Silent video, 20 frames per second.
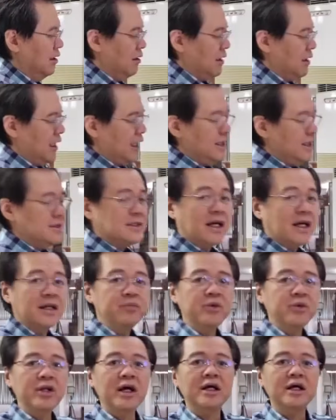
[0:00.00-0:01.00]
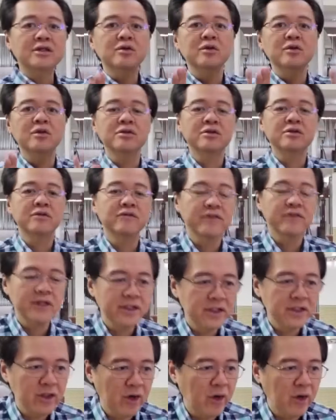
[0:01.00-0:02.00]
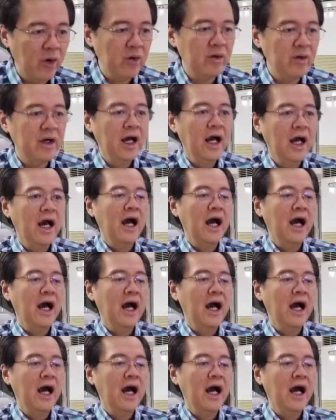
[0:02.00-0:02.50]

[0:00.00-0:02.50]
Okay? Saan po nakatulong tong video?